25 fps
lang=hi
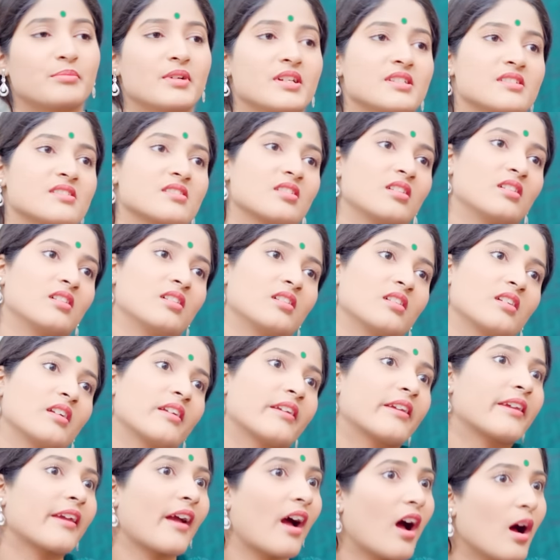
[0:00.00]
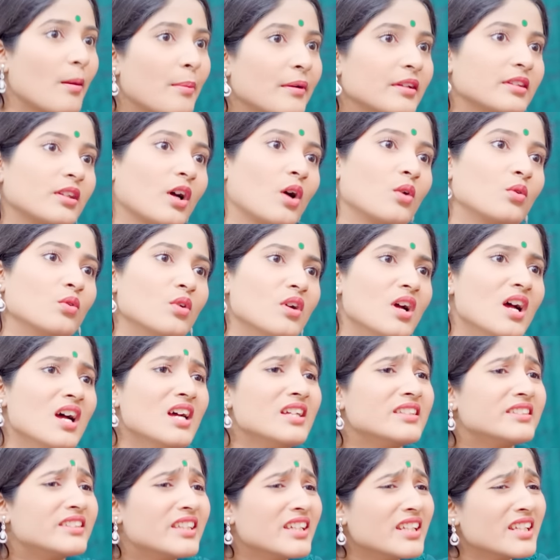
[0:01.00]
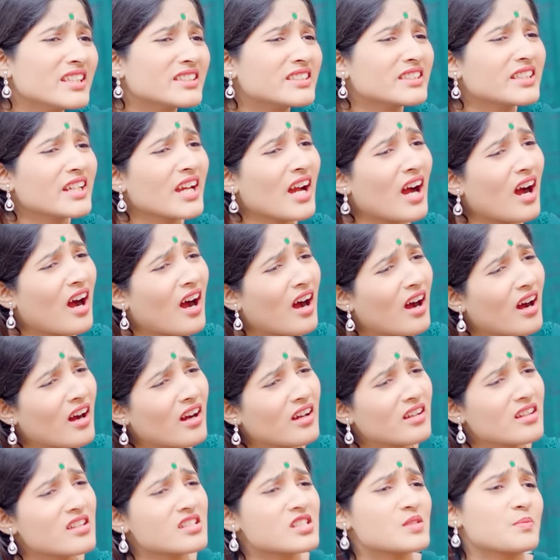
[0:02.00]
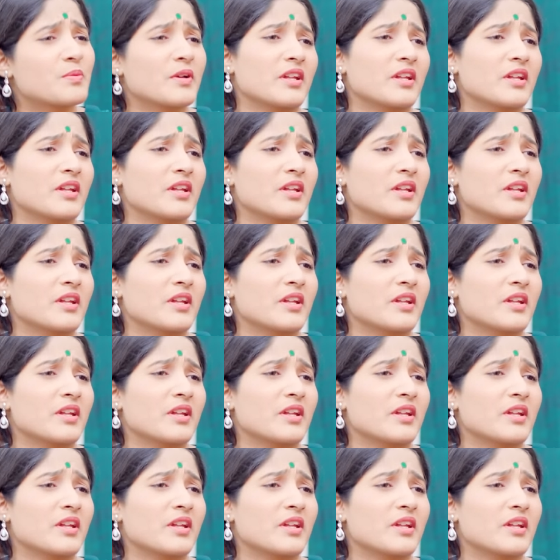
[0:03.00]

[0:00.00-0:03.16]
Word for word: बस क्या बताऊं दिन इतने आलस